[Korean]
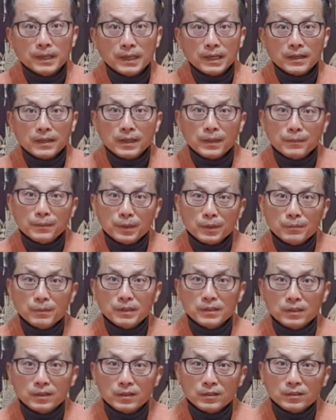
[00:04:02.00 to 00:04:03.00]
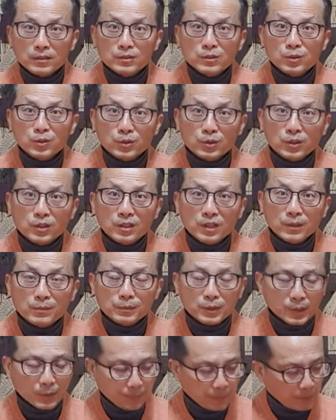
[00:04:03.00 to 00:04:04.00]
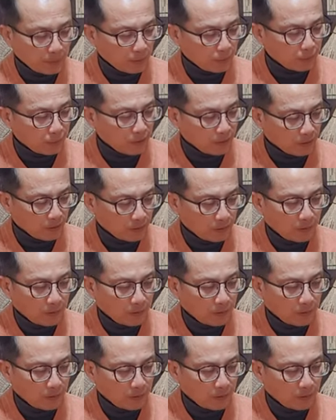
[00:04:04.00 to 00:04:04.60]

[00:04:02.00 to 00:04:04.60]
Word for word: 바람개비를 만들었던 종려나무의 피고요.